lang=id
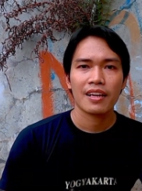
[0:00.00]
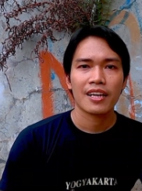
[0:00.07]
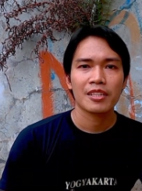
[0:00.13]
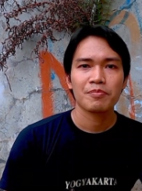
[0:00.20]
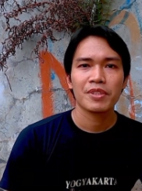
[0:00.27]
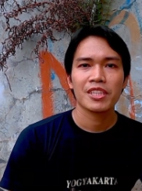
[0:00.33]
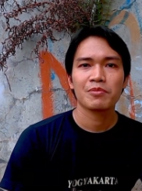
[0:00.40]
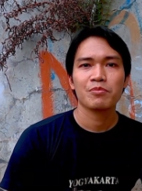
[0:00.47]

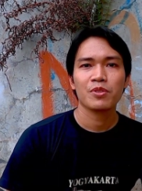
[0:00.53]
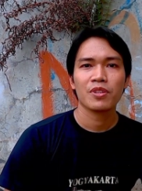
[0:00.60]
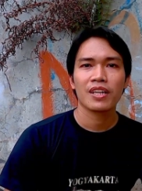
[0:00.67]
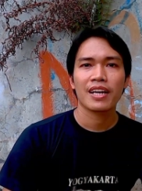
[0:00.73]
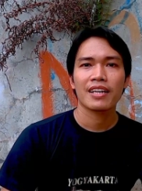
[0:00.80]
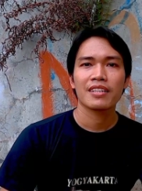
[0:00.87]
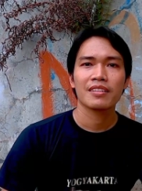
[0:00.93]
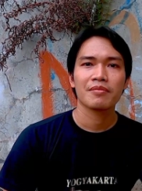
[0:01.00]
akan
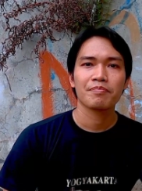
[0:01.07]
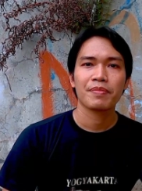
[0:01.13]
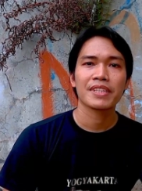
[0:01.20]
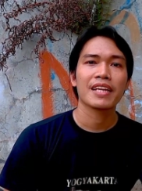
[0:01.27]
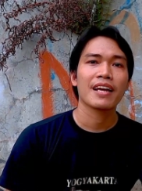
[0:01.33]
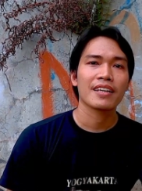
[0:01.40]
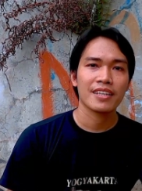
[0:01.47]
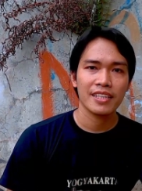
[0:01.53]
menimbulkan
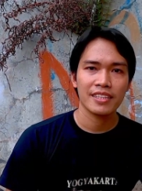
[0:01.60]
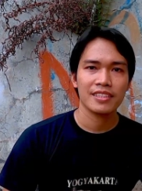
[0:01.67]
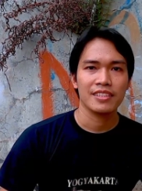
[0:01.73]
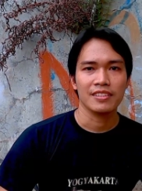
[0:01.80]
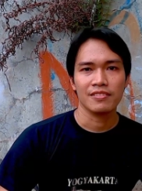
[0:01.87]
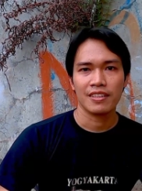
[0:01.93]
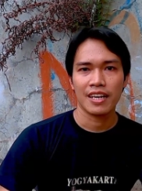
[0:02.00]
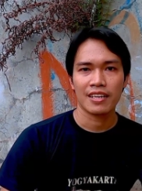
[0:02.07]
penyakit
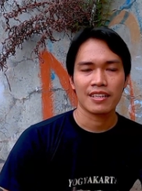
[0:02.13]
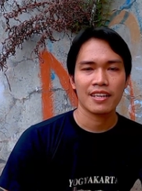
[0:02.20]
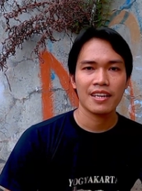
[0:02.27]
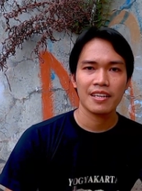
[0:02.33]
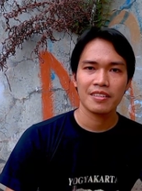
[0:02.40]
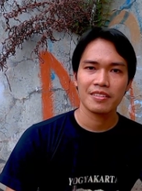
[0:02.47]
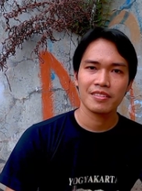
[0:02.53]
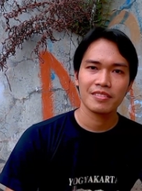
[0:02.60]
gitu
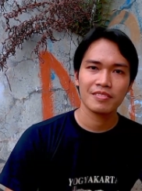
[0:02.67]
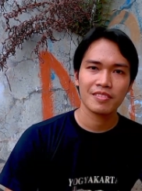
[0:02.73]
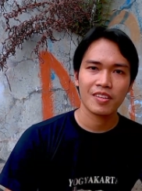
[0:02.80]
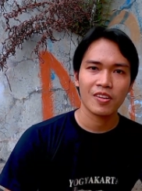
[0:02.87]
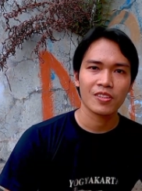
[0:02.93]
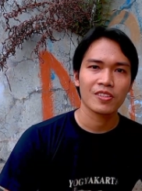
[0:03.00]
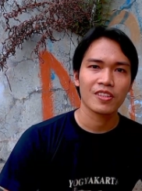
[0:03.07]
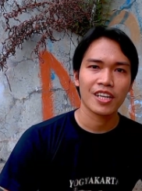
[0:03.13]
karena
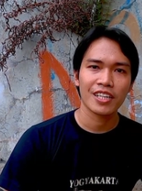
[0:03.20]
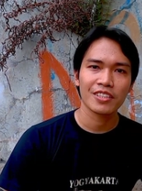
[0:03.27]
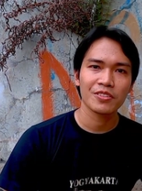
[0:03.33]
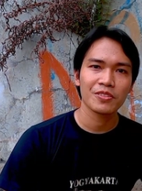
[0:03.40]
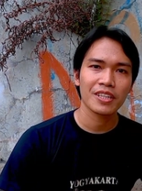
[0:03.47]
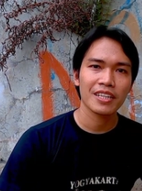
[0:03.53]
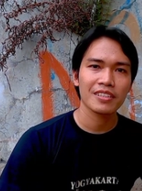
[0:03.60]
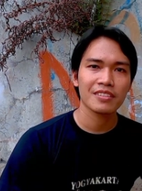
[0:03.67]
kotoran
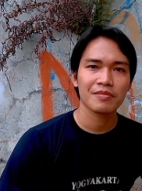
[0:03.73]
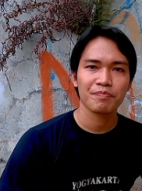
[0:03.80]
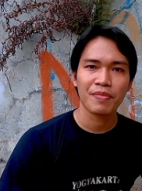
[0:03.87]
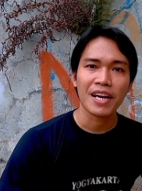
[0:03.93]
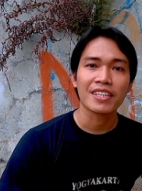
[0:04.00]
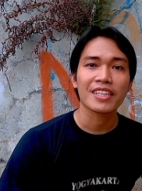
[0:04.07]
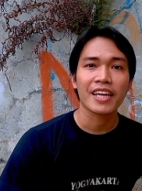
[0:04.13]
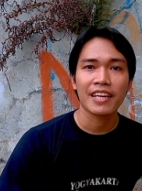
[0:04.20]
itu kan
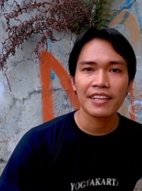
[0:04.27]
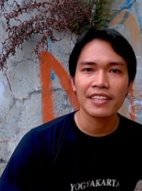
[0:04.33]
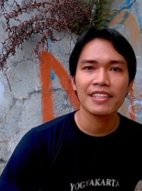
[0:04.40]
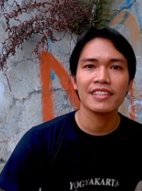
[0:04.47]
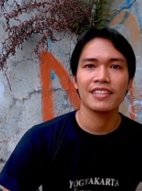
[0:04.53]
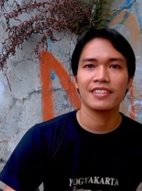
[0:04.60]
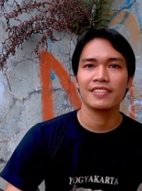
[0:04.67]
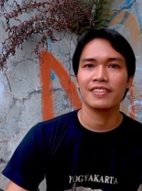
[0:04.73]

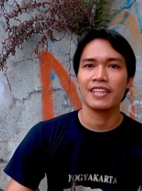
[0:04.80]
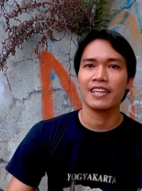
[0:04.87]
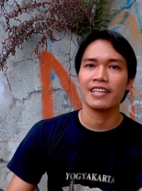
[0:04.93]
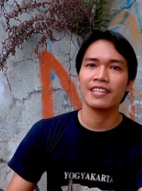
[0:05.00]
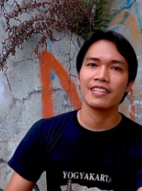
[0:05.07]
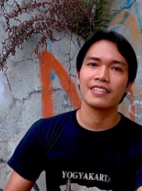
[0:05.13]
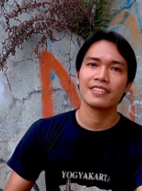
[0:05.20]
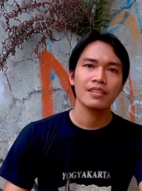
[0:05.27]
bakteri gitu
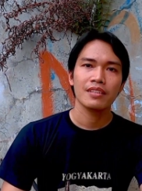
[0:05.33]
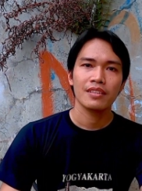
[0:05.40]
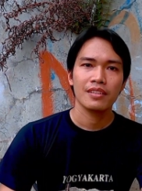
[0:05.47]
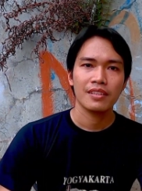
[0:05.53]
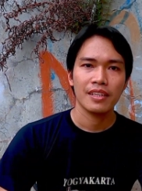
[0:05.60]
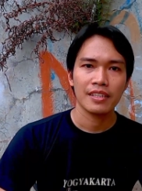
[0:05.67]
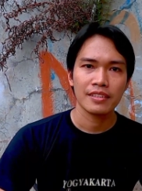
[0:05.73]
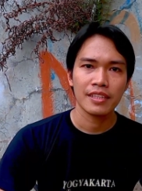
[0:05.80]
ya
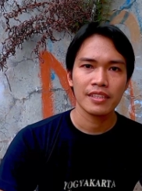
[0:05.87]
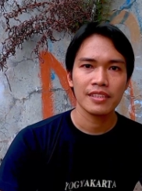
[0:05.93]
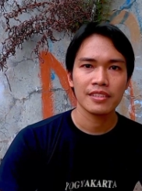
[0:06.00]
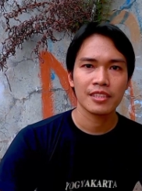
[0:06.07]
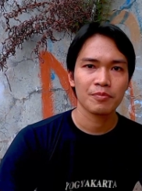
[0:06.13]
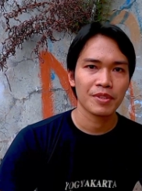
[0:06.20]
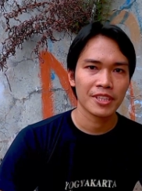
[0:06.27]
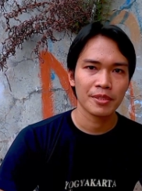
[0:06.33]
nah
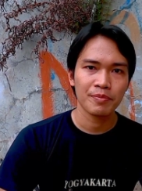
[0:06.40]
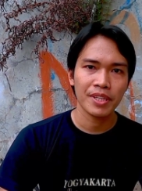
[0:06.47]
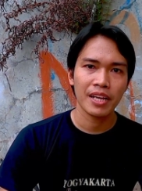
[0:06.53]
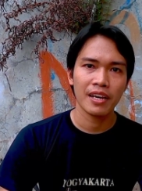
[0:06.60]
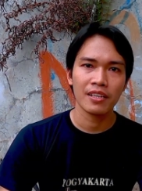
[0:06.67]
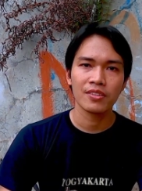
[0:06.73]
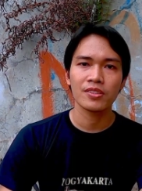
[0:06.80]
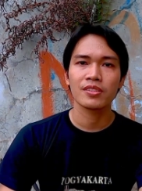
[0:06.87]
jadi
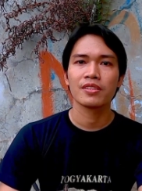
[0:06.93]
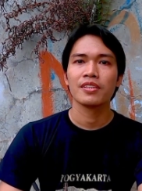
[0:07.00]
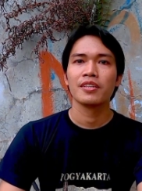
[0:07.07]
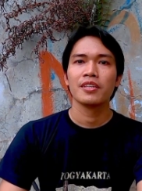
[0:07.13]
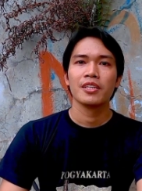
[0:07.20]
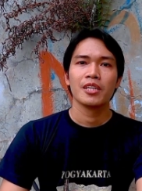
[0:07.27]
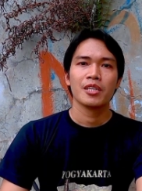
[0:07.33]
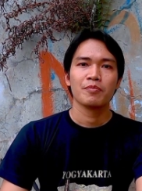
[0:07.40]
teman-teman harus
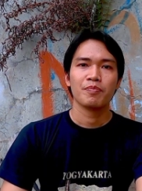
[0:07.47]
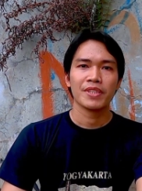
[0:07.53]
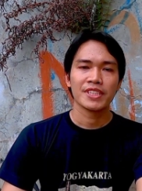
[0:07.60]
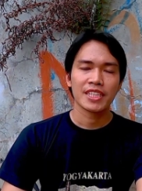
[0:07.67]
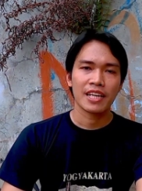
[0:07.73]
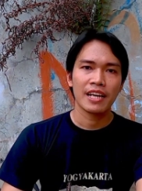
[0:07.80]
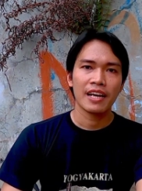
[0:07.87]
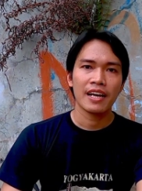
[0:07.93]

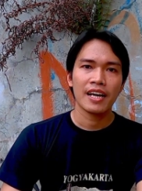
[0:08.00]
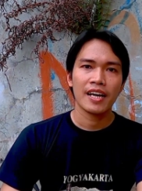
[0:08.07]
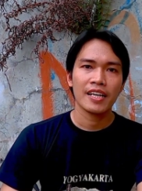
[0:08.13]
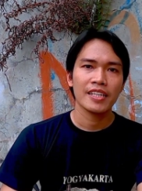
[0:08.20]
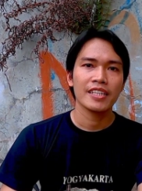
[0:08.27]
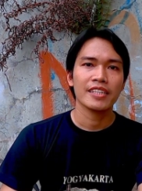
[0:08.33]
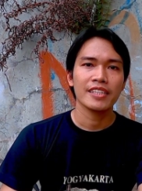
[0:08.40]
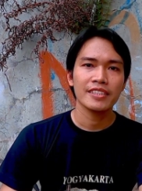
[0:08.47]

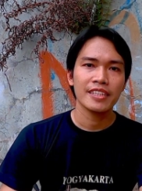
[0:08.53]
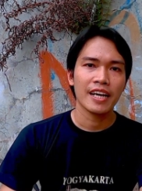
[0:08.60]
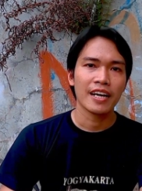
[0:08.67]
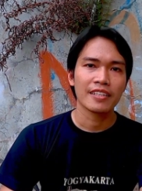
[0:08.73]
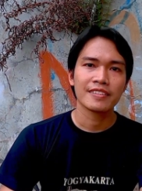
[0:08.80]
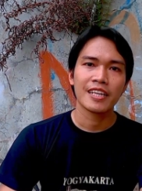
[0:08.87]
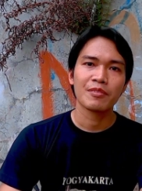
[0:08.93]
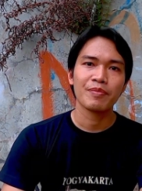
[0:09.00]
mencegah ini
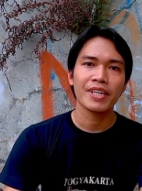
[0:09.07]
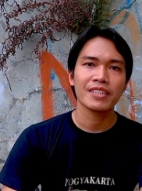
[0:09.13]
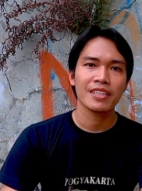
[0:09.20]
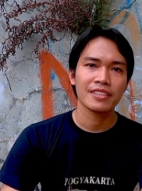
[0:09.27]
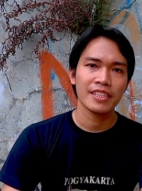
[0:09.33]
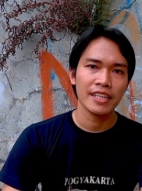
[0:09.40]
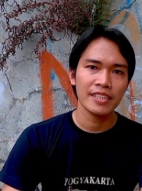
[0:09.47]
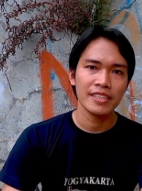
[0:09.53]
jangan sampai
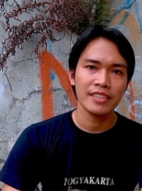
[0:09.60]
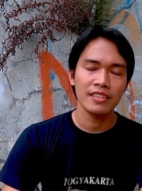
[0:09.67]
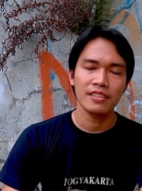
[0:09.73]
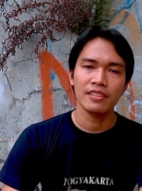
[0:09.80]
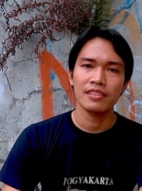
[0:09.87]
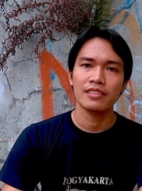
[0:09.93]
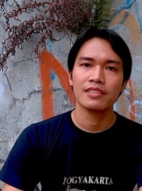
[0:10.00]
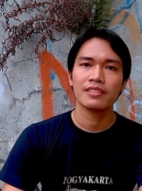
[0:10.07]

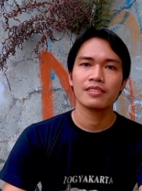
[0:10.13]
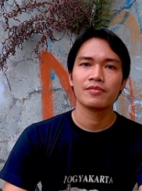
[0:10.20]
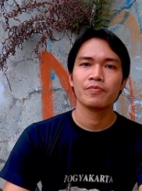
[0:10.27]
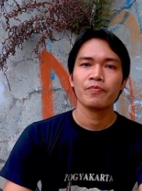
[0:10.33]
terjadi